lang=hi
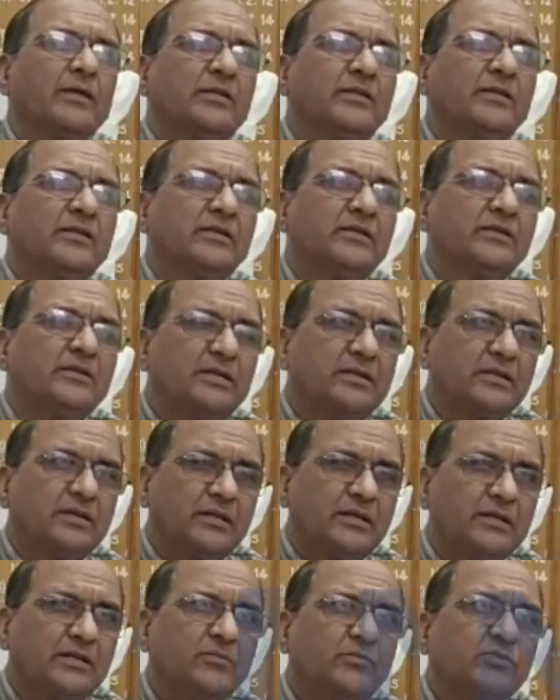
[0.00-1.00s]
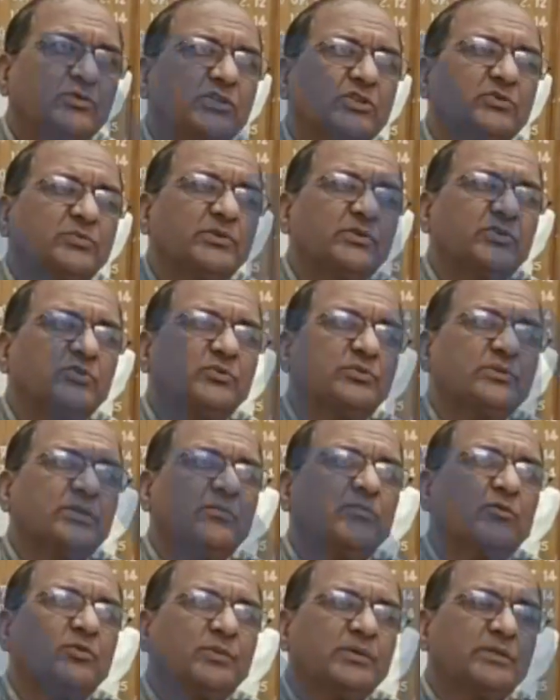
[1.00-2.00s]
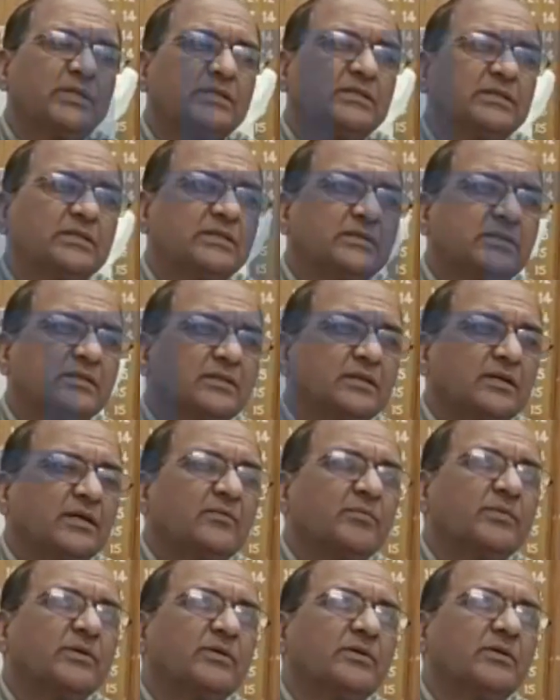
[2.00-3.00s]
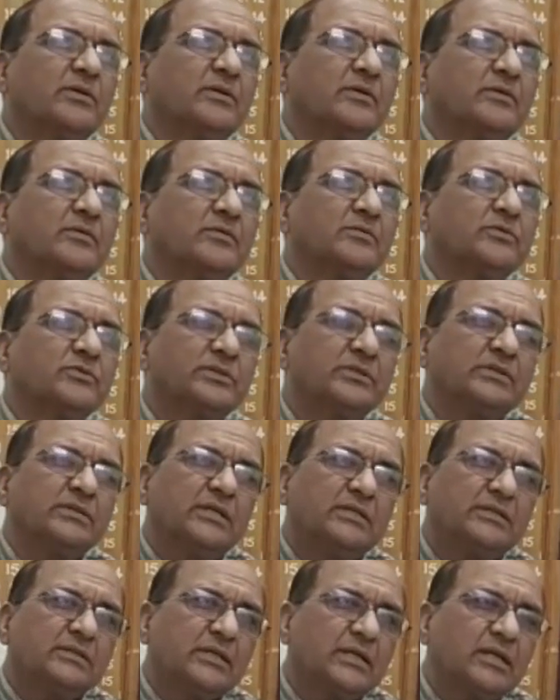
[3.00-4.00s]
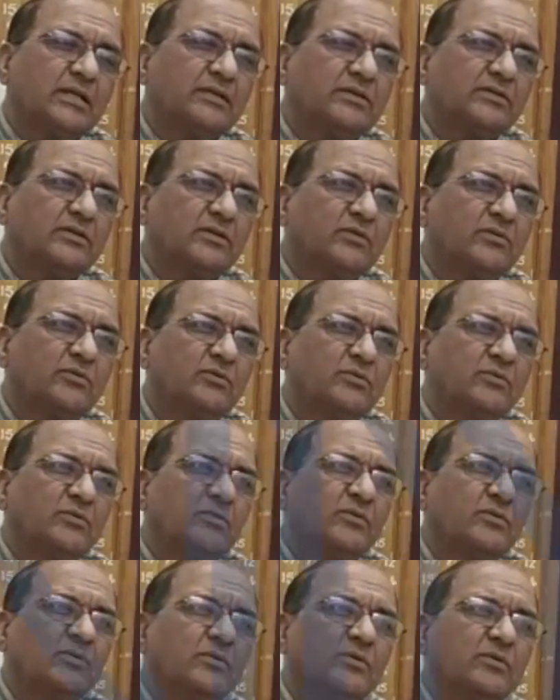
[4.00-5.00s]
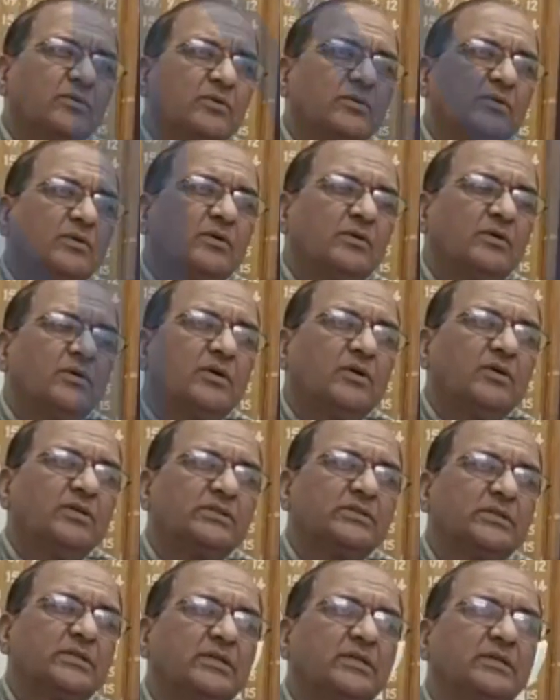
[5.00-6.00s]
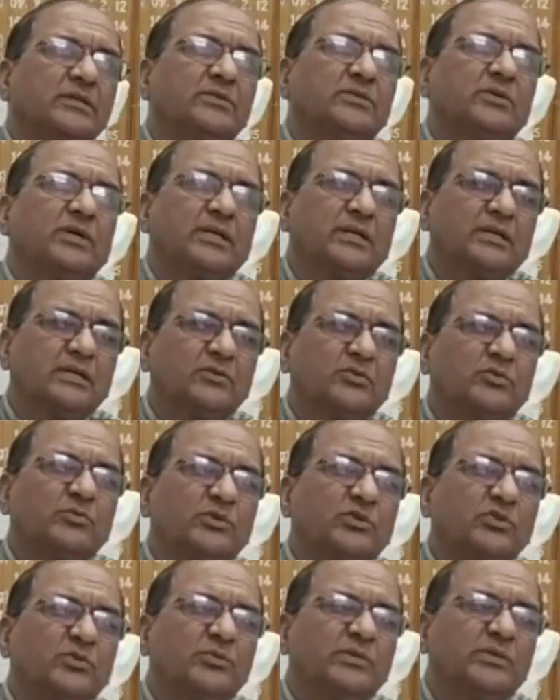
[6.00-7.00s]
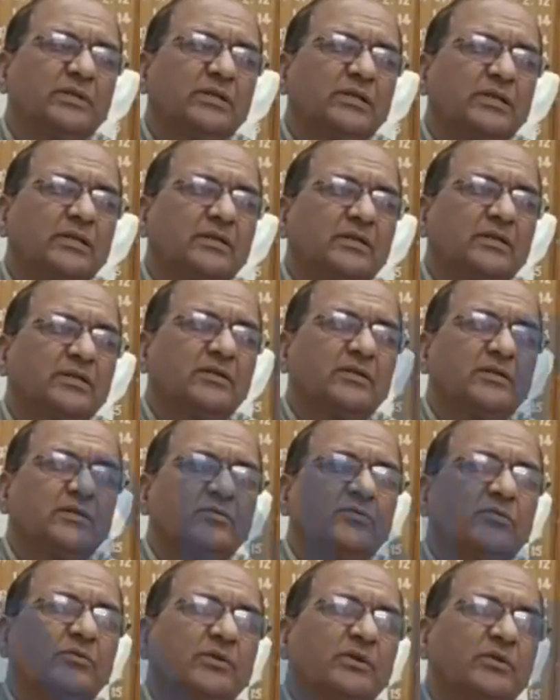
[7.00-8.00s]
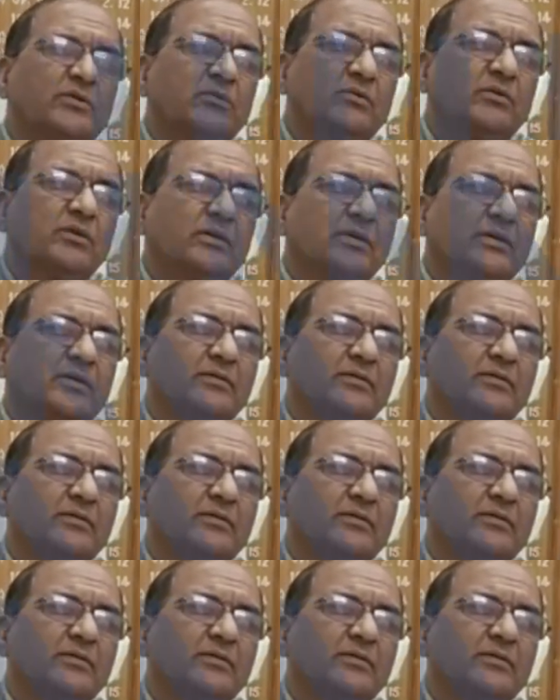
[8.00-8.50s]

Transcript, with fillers: यदि ये जानकारी मुझे स्पष्ट रूप से आप लोग बता सकें तत्काल मैं इसकी जांच करा लेता हूं और इस तरह की जो हरकत जो वीडियो में दिख रही है वो बिल्कुल